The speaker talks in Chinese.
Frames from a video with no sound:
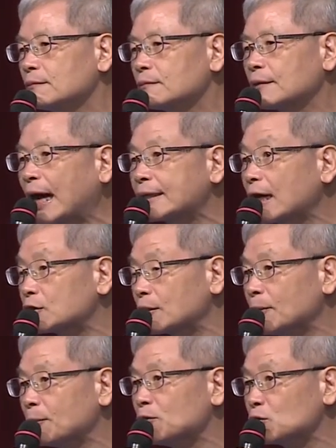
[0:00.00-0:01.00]
达到
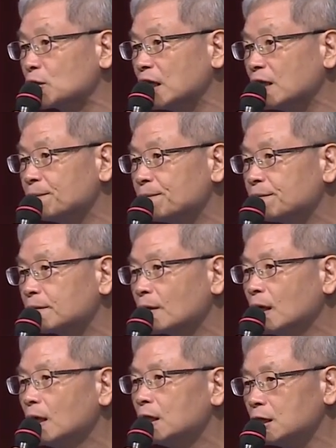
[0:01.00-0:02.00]
什么目的？
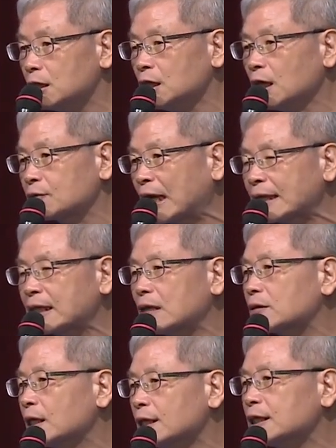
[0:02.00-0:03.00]
西医要达到
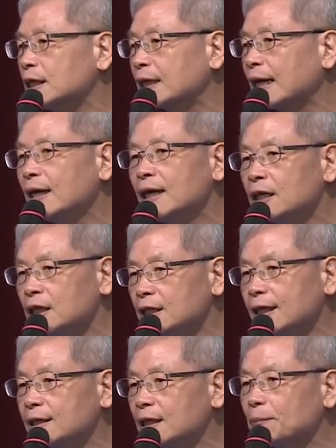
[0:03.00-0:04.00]
的很简单，你
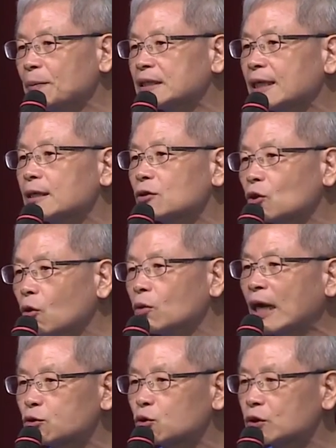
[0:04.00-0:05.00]
任何病症都
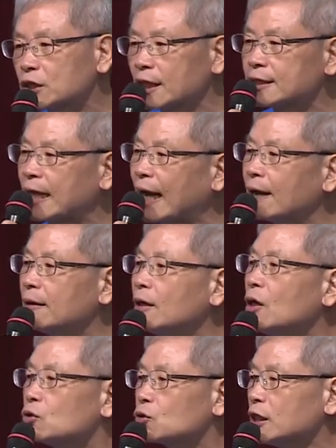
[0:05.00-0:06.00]
要做检查，
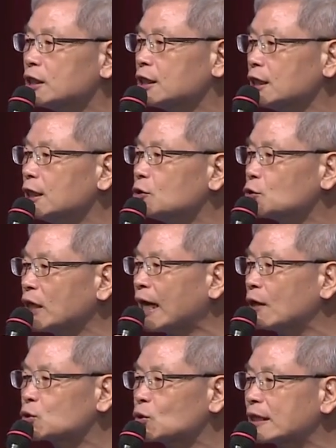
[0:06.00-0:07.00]
所以西医最
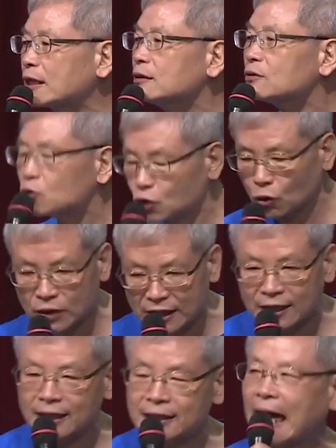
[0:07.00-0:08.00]
好赚的就是
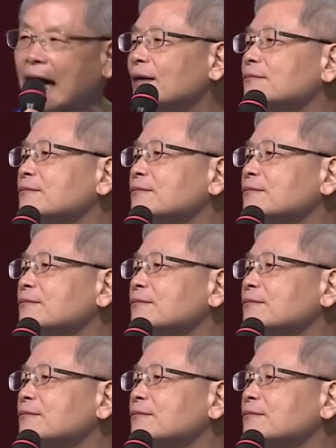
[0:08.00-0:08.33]
检查。